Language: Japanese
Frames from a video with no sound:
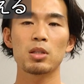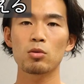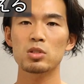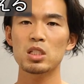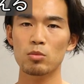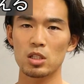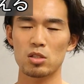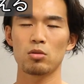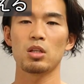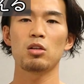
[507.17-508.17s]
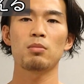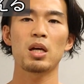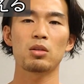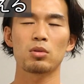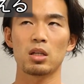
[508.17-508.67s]
まあ、どうしてもね、その寝る
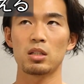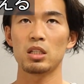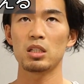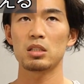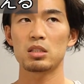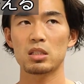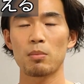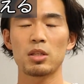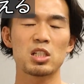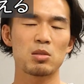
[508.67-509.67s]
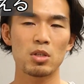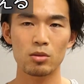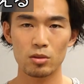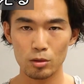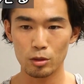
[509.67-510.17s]
前とかに食べてし
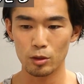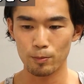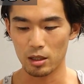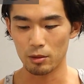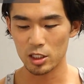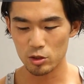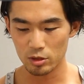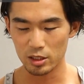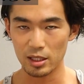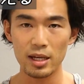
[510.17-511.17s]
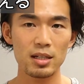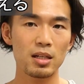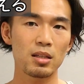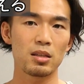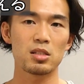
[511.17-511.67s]
まうと、まあ、私のね、体
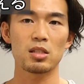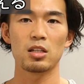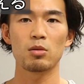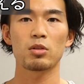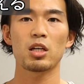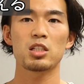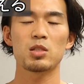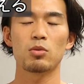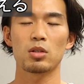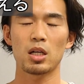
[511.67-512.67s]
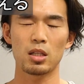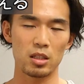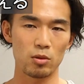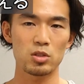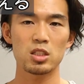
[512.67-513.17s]
感なんですけれども、体脂肪かな
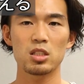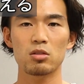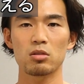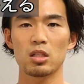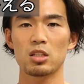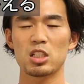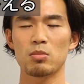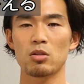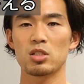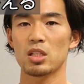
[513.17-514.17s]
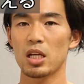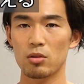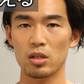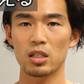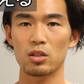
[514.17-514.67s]
りね、落ちにくくなってしまうんじゃない
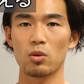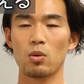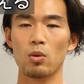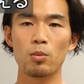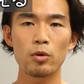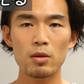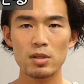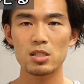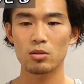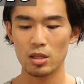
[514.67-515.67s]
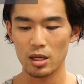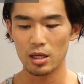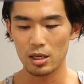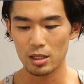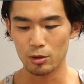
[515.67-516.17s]
のかなと思いますの
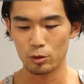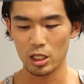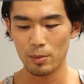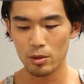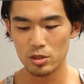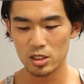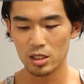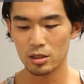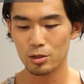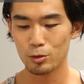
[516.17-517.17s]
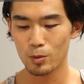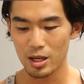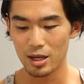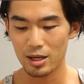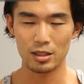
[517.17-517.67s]
で、この食べる時間っていうの
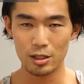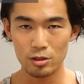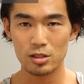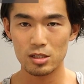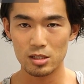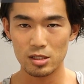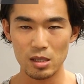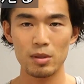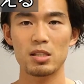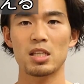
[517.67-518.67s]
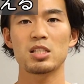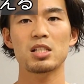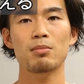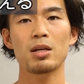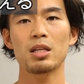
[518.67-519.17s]
は、寝るせめて3
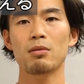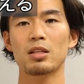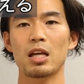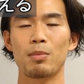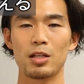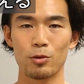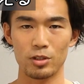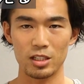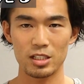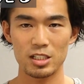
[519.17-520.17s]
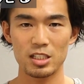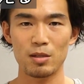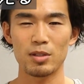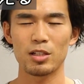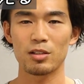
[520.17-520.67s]
時間前には食べるようにし
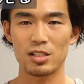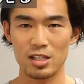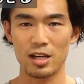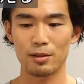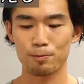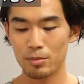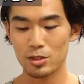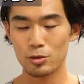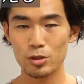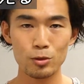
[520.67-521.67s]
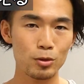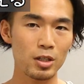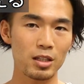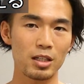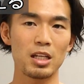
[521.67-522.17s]
てみてください。まあ、そうするこ
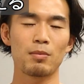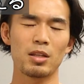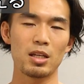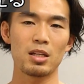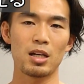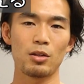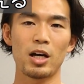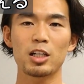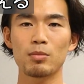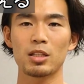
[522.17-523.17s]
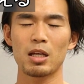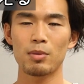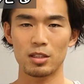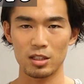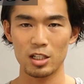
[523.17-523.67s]
とができればね、あの白米
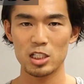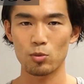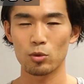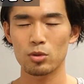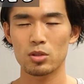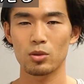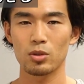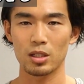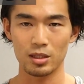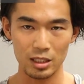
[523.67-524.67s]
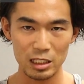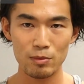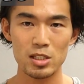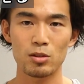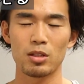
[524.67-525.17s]
食べて体脂肪を落とすことができ
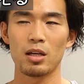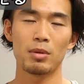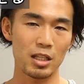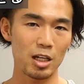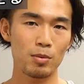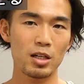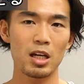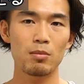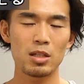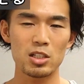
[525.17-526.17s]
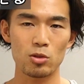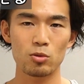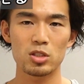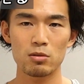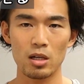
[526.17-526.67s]
ますので、まあ、なるべく早めに
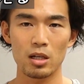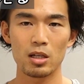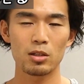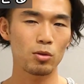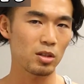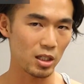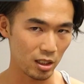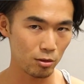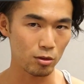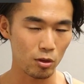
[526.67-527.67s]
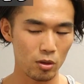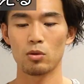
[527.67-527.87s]
食事は取ってあげると。